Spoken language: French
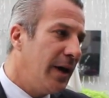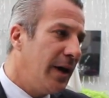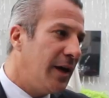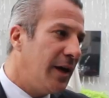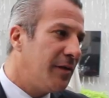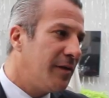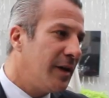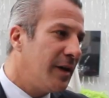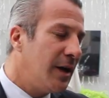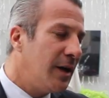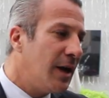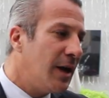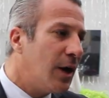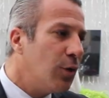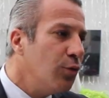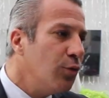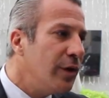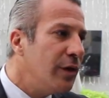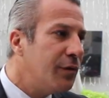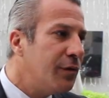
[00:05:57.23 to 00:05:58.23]
Et c'est là
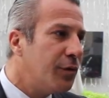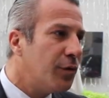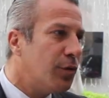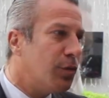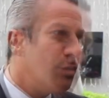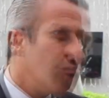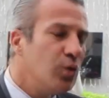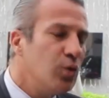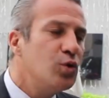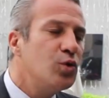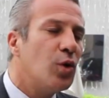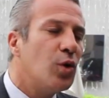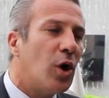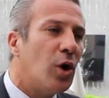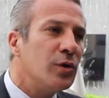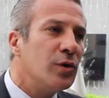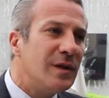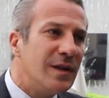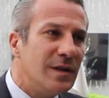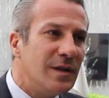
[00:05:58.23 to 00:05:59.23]
où il faut toujours
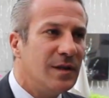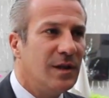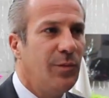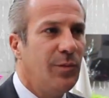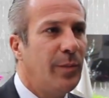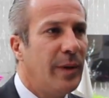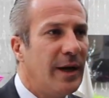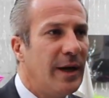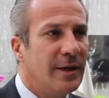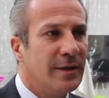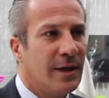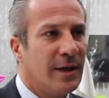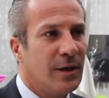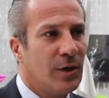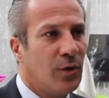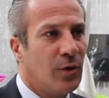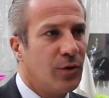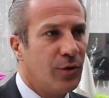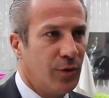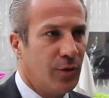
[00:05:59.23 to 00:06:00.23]
anticiper les
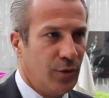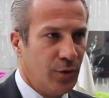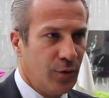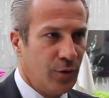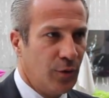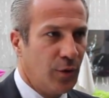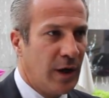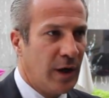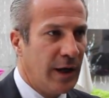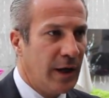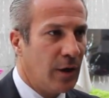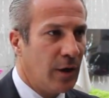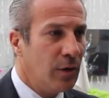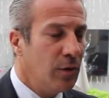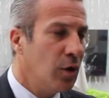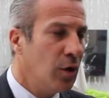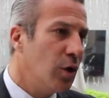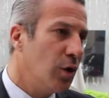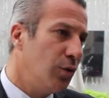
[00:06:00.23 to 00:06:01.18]
attentes de nos clients.